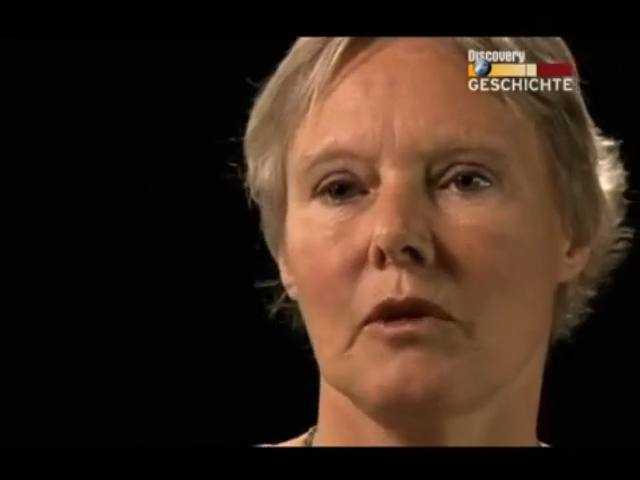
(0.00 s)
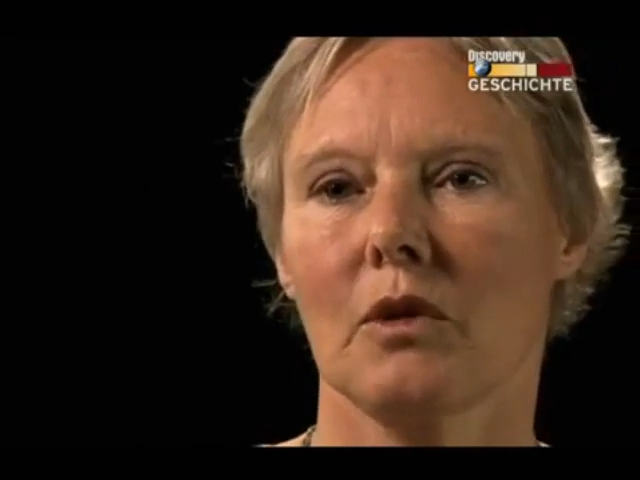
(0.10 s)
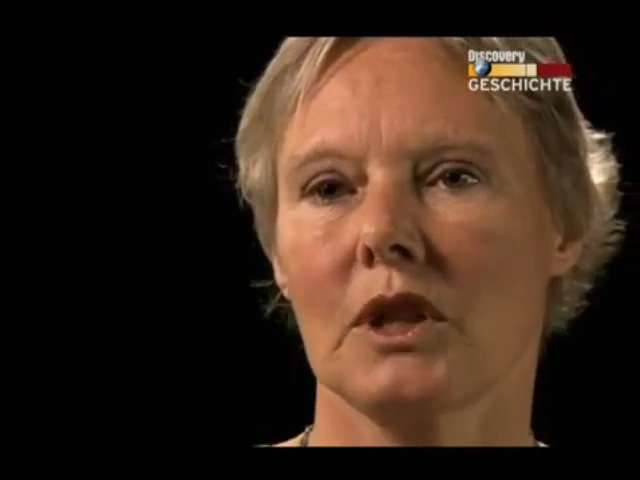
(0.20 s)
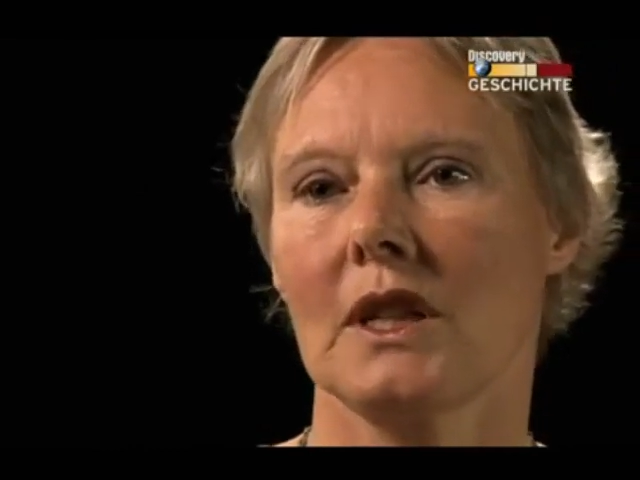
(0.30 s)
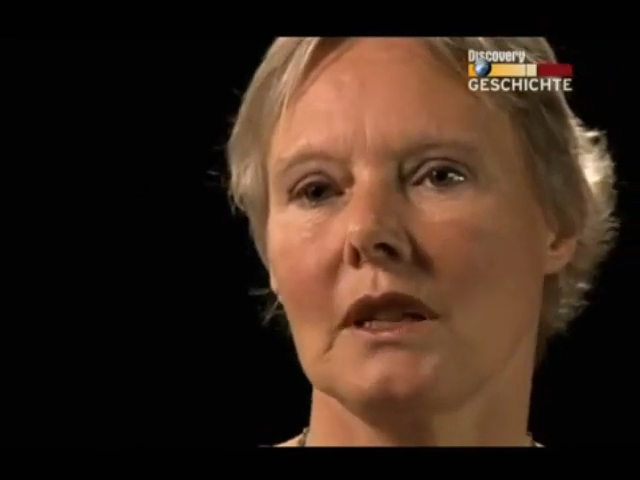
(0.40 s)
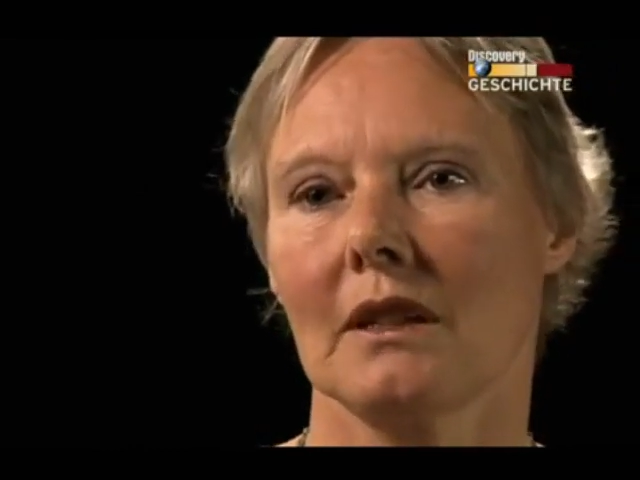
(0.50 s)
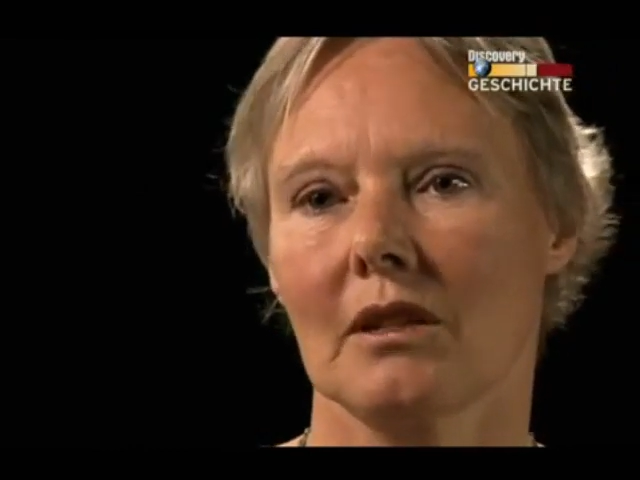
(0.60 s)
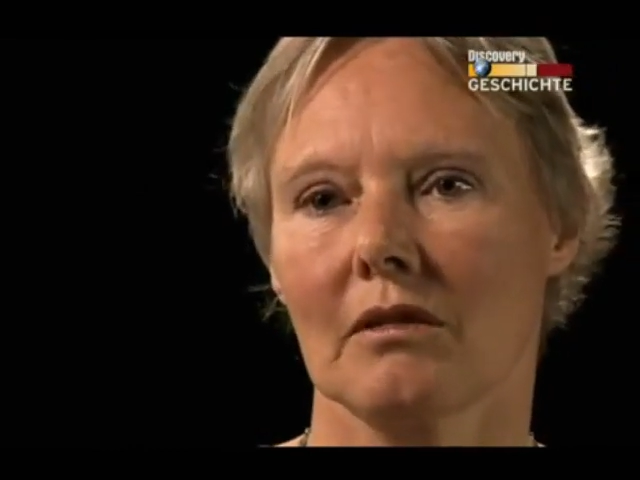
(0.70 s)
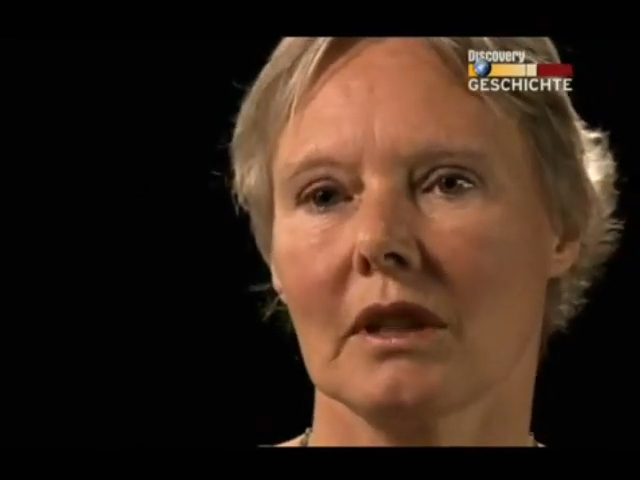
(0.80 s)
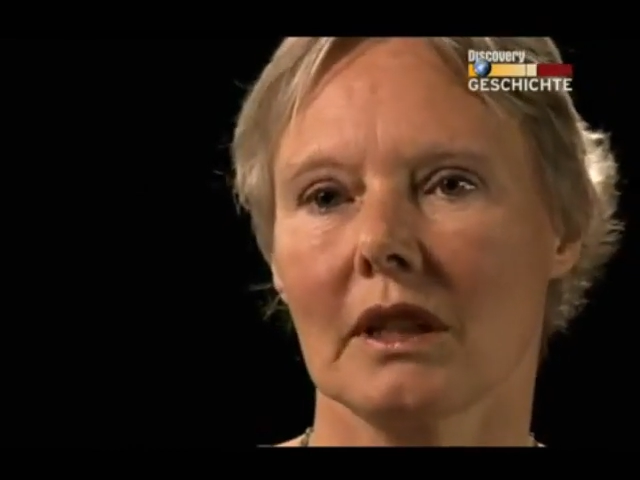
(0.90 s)
Militär und
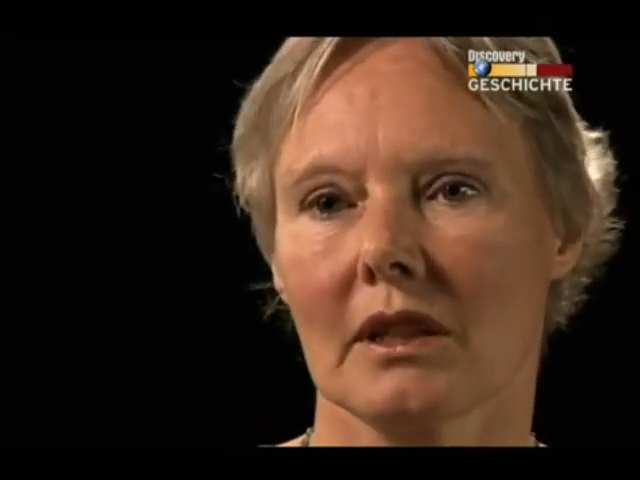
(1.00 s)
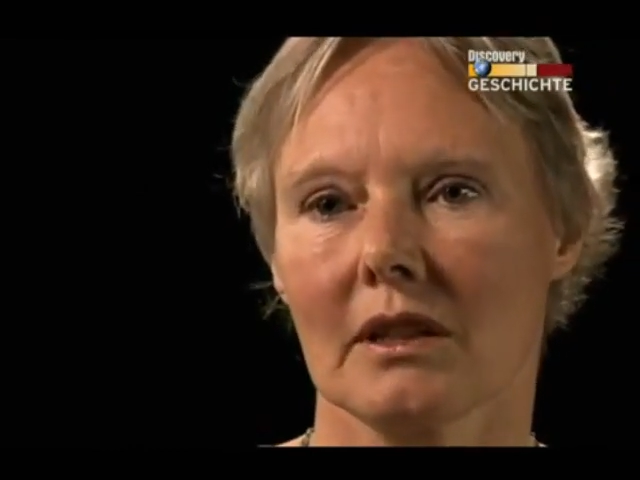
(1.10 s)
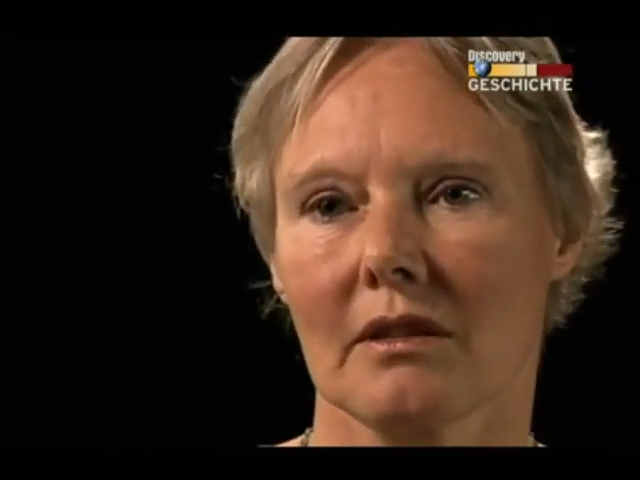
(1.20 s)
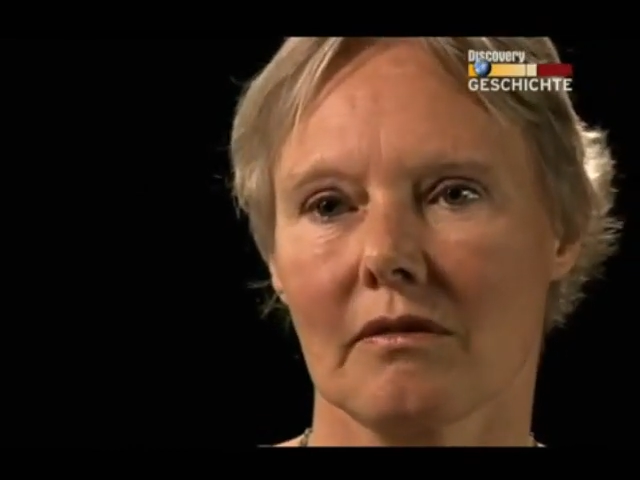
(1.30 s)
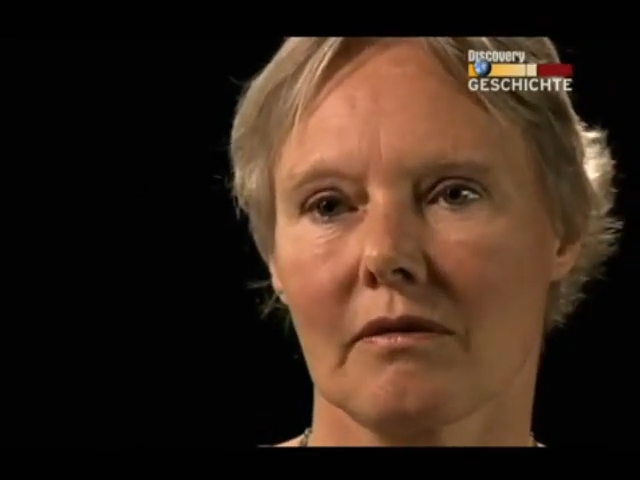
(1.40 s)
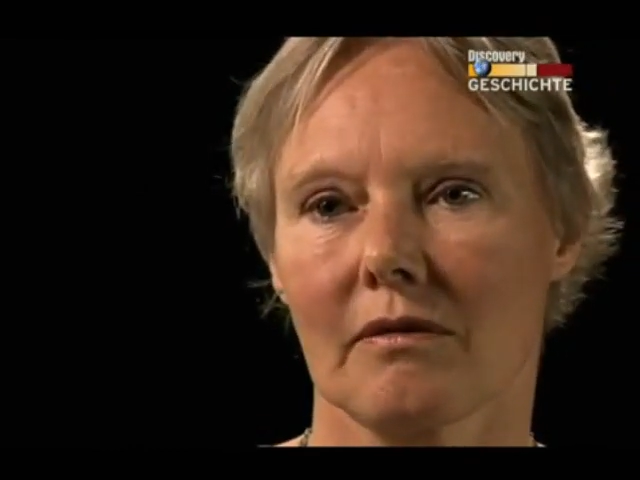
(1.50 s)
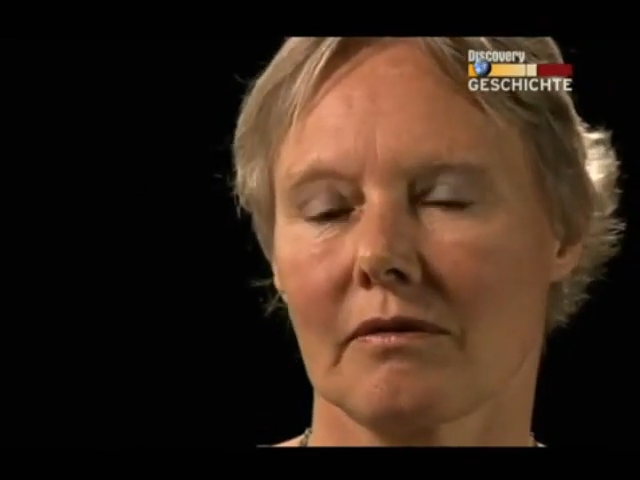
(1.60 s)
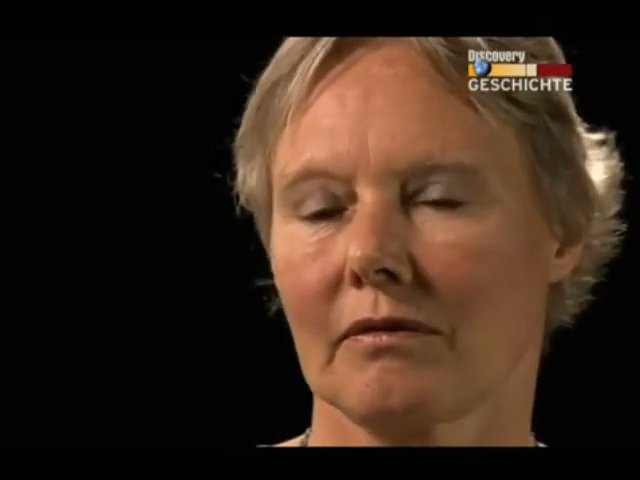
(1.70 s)
die Geheimdienste